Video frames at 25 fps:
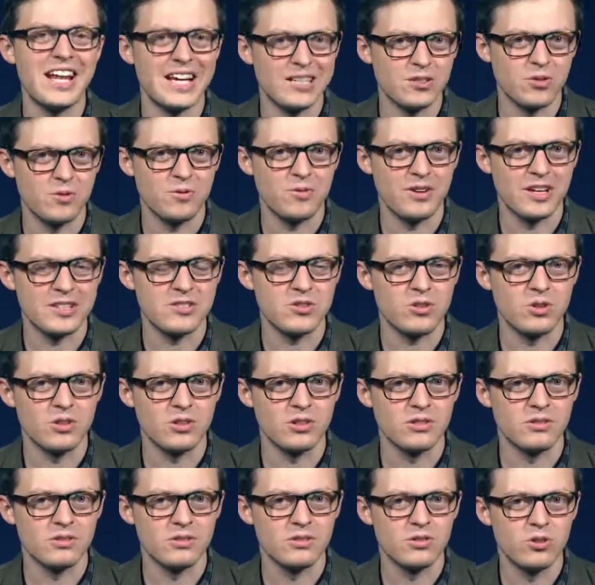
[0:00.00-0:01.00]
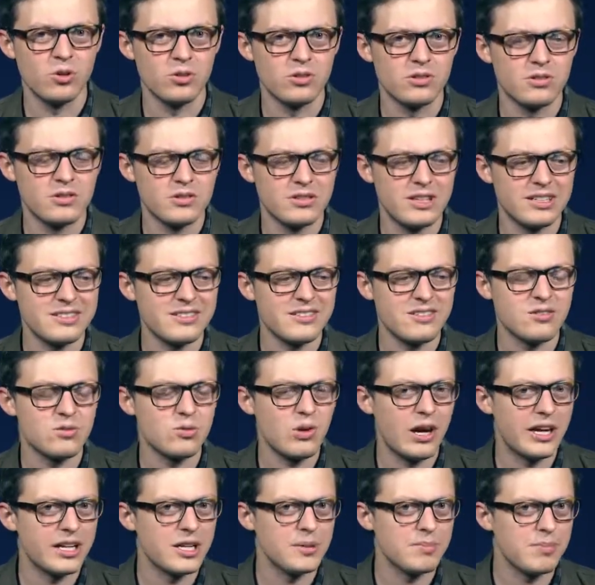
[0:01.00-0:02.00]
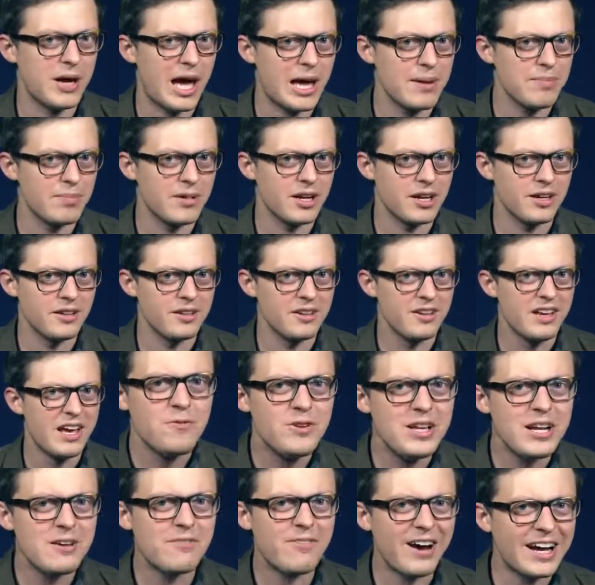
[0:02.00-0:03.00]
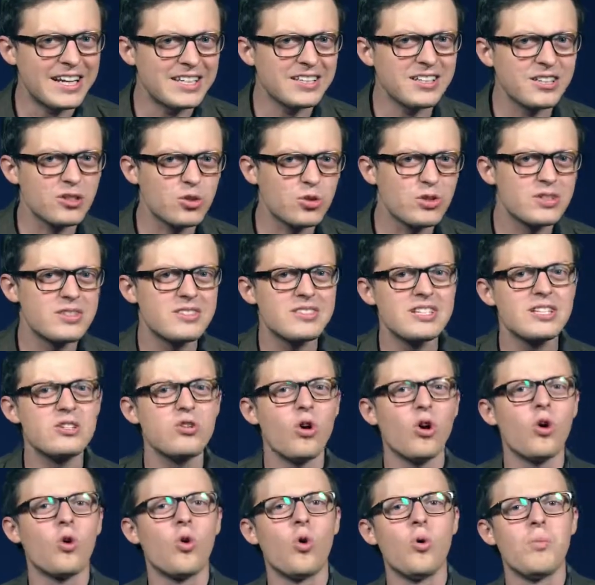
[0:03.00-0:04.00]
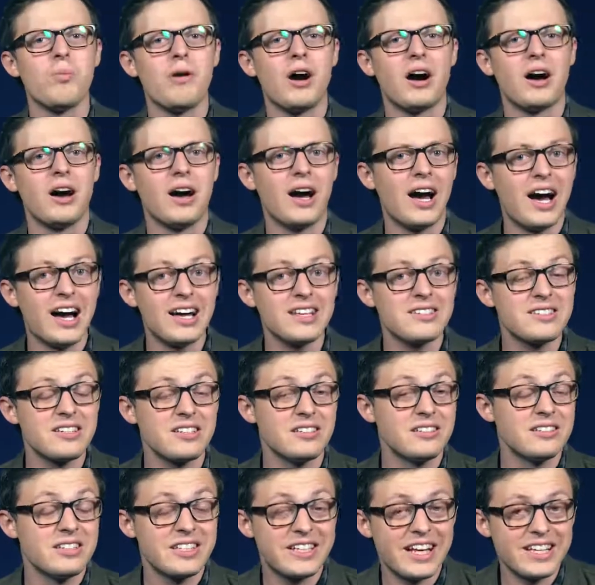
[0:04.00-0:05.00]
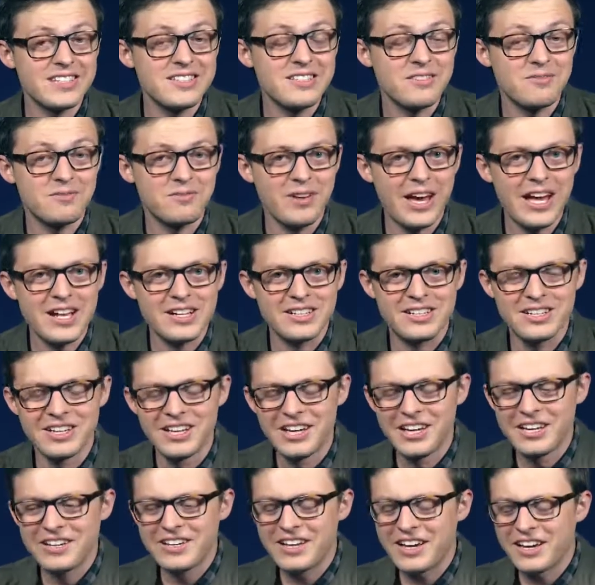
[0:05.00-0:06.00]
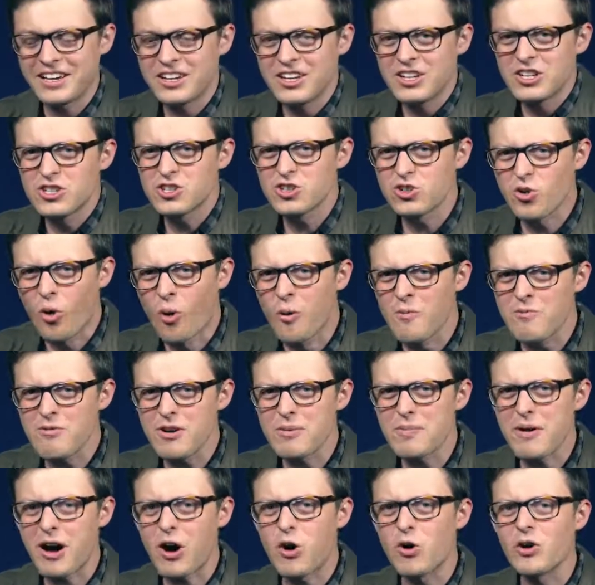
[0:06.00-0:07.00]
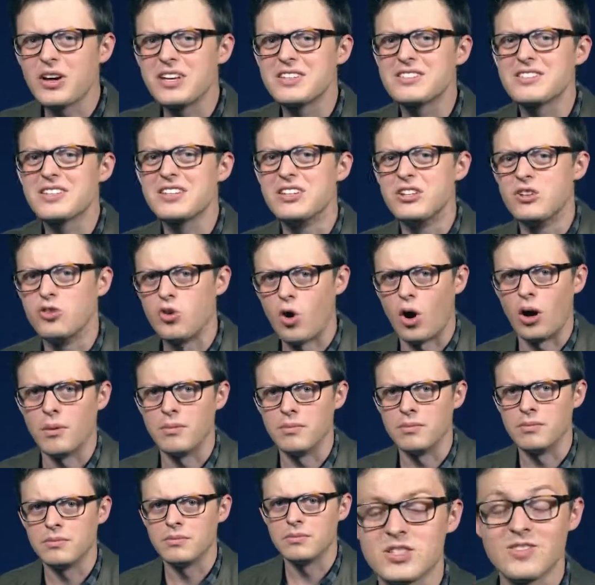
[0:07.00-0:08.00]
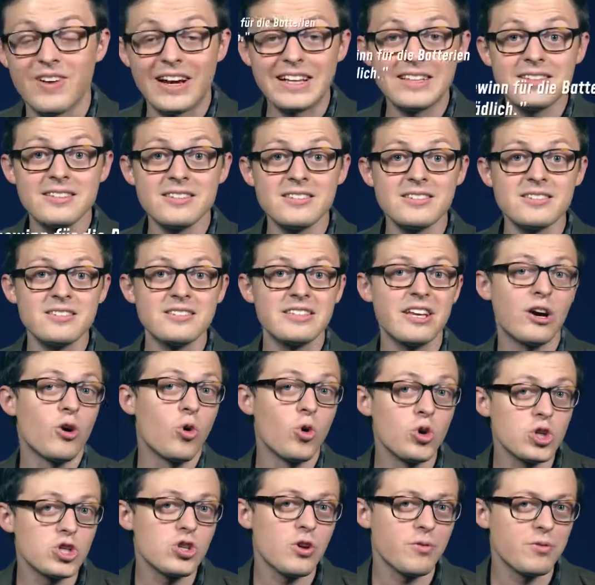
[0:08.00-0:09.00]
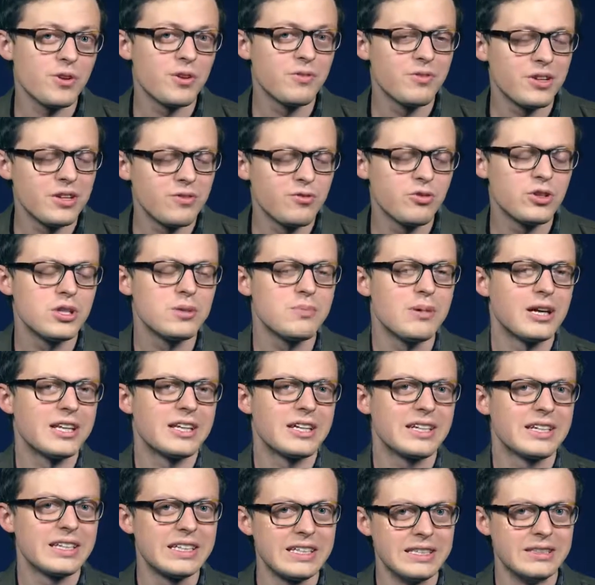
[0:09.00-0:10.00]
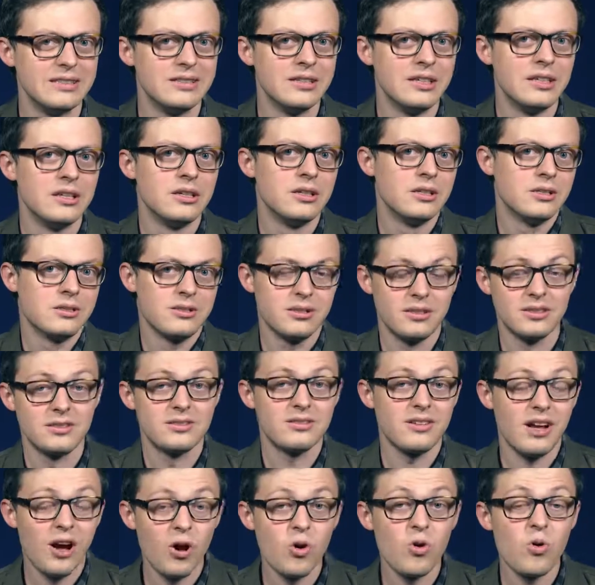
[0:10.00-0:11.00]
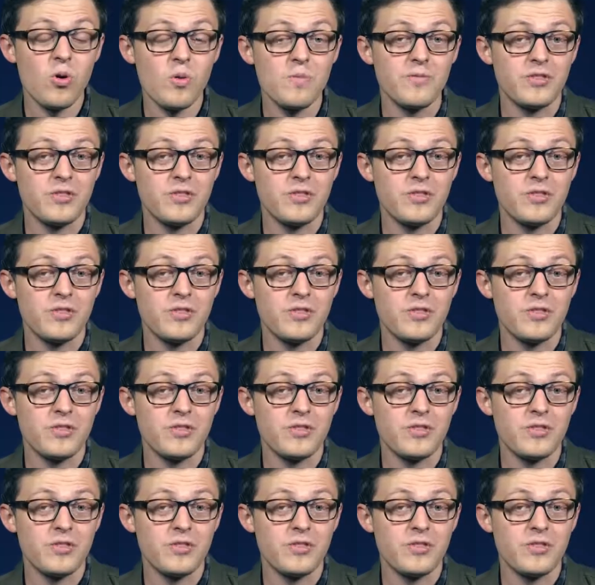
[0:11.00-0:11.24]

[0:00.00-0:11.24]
Elektrofahrzeugen. Und das ist nur eine Pipeline. Viele weitere durchziehen Europa, Asien, die ganze Welt. Der Stromverbrauch ist enorm. Zweitens, der Rohstoffgewinn für die Batterien ist auch